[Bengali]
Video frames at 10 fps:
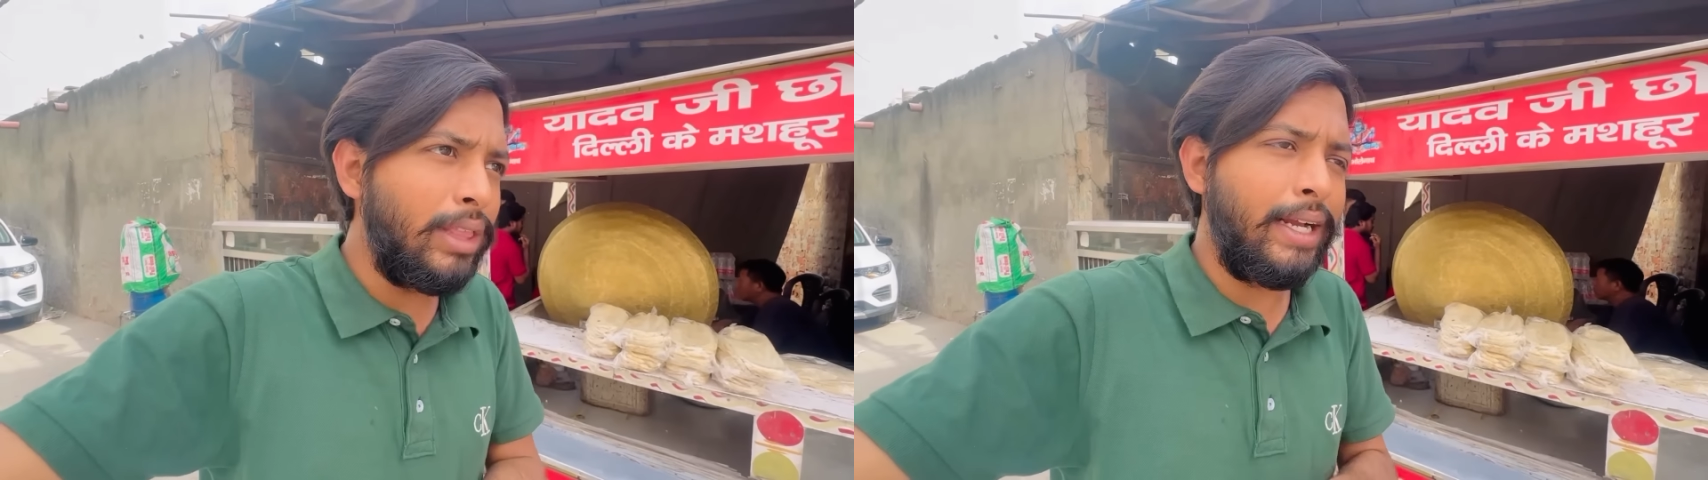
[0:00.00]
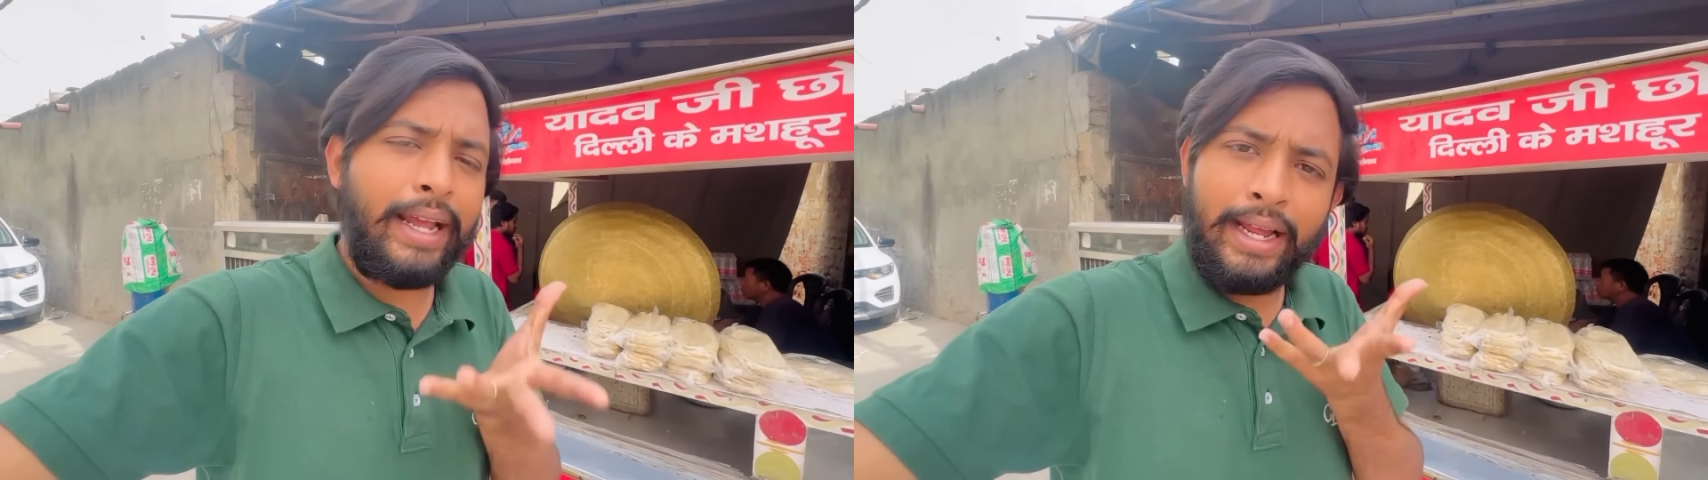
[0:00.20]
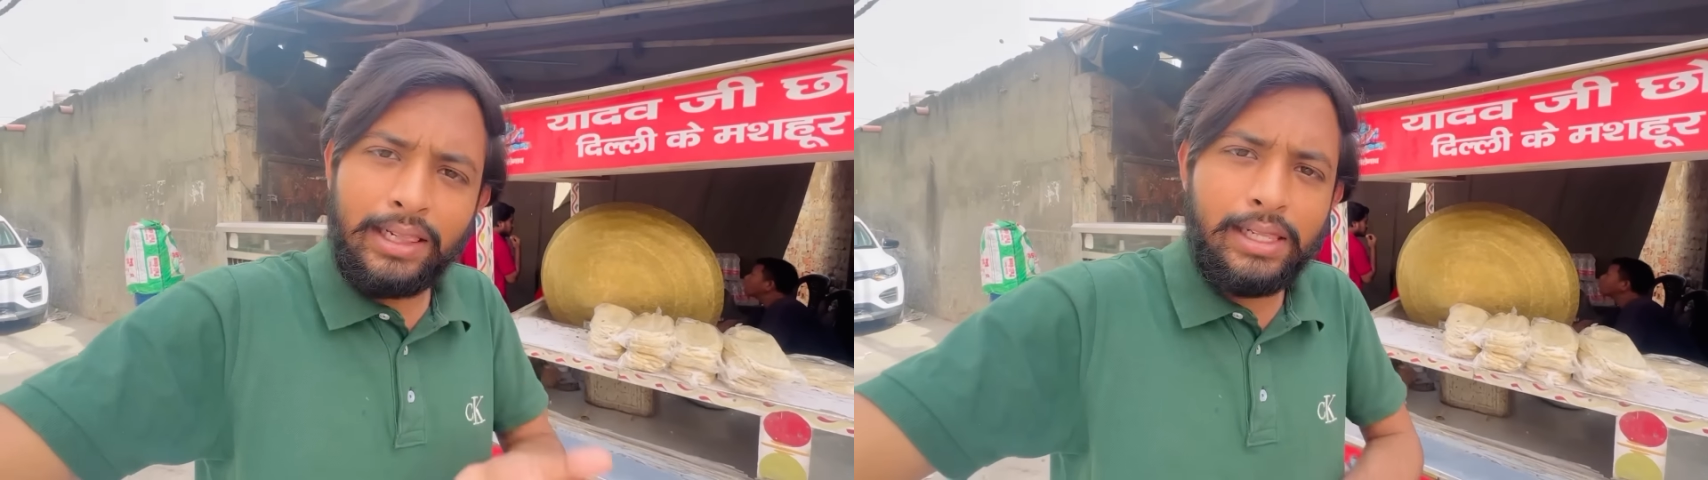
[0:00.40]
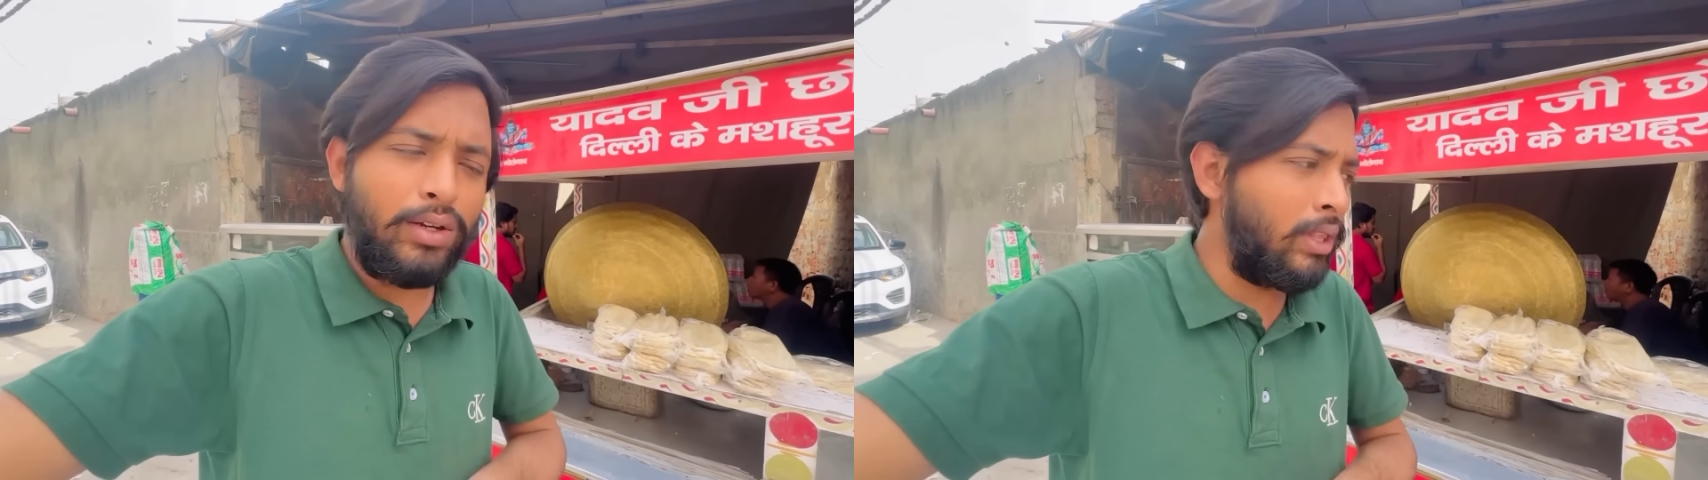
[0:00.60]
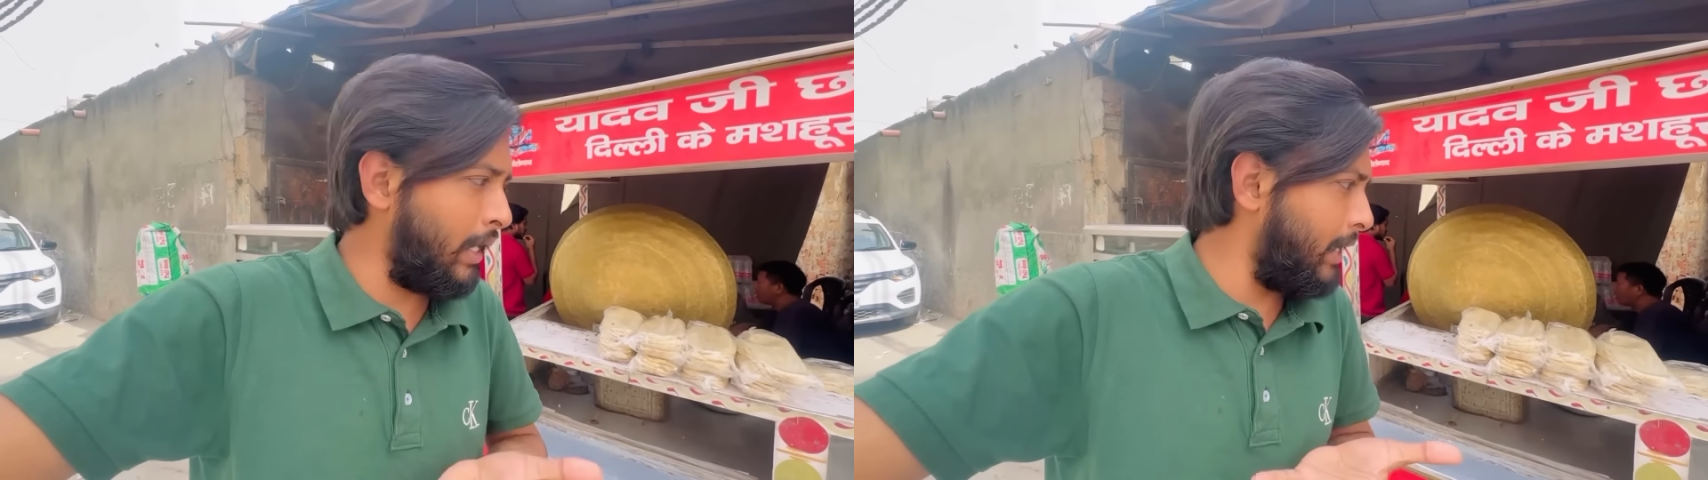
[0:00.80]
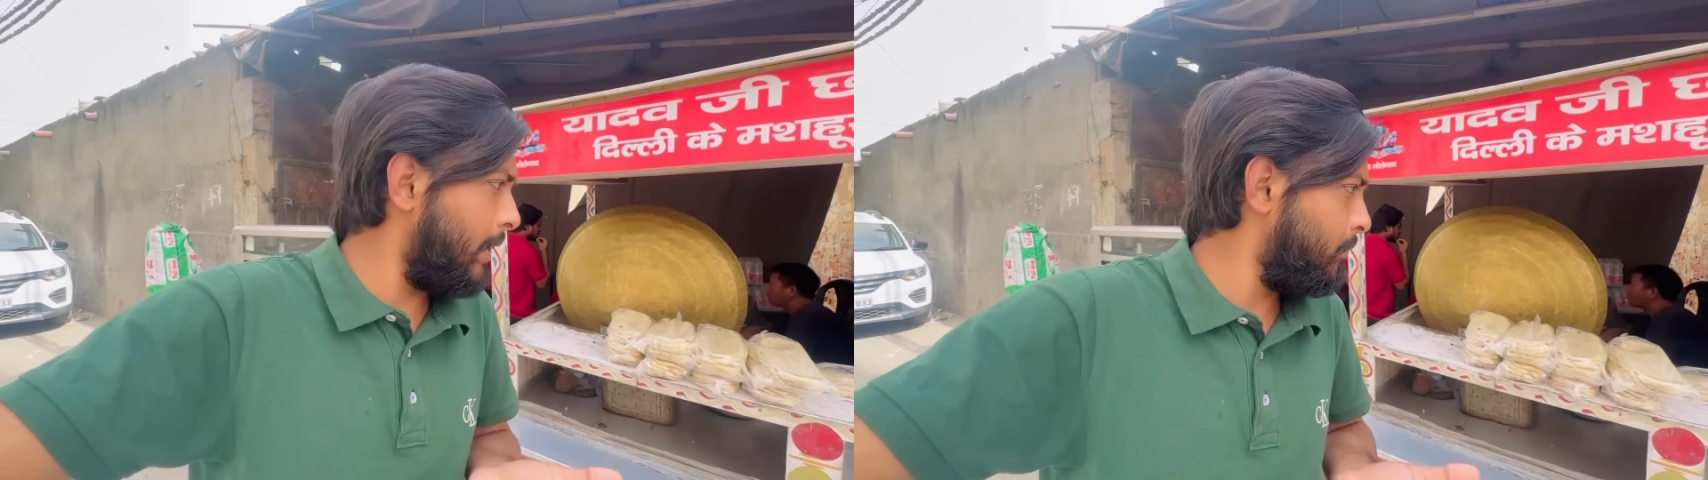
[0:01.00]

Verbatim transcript: থাকে হেলদিও থাকে